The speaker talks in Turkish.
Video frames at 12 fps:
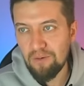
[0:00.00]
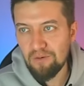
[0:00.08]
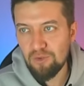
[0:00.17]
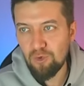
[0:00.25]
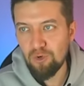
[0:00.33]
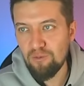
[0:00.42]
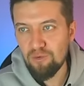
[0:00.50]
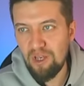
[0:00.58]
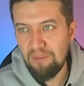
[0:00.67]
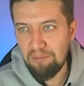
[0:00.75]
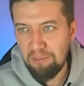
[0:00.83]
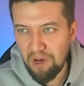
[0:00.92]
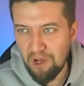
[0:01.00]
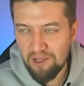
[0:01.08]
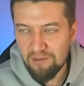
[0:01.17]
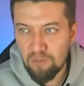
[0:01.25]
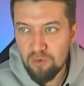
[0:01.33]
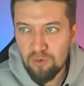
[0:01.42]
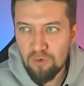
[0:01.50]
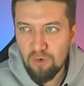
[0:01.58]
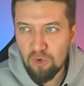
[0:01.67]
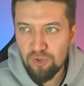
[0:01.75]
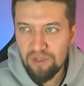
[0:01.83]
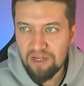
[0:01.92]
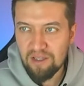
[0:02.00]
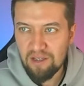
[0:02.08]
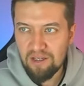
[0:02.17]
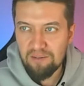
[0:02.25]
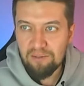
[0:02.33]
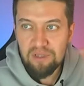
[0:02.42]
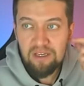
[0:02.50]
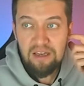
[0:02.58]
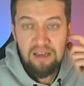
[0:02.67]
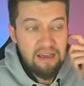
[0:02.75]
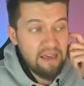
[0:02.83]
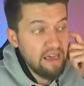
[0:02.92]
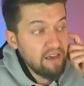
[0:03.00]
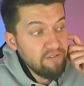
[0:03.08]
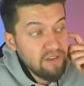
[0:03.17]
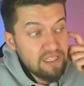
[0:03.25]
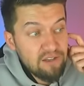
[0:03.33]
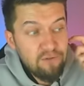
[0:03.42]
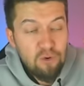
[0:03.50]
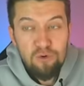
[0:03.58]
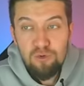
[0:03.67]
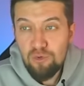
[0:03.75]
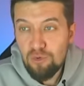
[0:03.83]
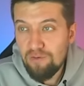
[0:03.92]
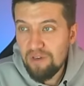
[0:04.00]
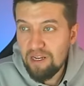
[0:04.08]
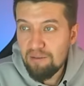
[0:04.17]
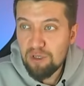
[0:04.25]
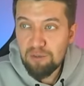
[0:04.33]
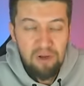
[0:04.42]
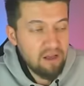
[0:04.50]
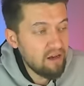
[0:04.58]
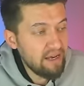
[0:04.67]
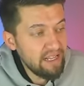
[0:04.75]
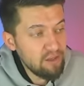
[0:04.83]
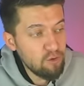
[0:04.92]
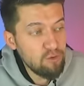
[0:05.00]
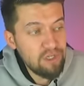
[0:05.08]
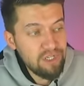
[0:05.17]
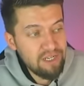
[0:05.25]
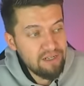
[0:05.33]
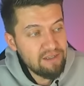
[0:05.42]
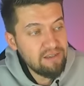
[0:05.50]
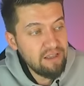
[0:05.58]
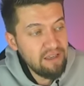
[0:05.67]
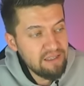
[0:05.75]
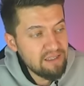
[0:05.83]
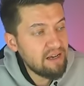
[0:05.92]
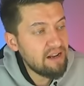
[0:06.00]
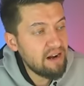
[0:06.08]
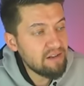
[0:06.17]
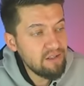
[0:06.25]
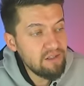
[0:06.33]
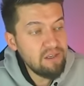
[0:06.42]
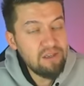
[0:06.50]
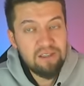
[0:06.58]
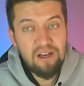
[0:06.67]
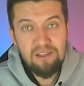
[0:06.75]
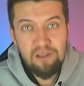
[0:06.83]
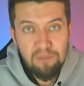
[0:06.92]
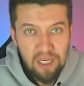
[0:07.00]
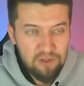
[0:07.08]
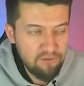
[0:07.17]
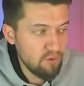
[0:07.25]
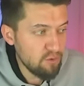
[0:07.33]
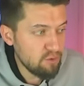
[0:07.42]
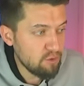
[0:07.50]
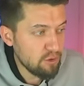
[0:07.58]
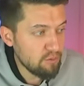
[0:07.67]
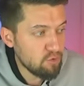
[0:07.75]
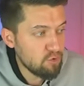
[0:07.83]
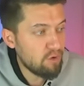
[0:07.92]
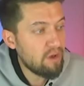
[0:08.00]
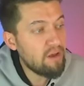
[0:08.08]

sorumuza bakalım. Uygun koşullarda tanımlı fx fonksiyonu verilmiş. Bak karekökün içerisinde x kare artı 2x artı 5 fonksiyonuymuş.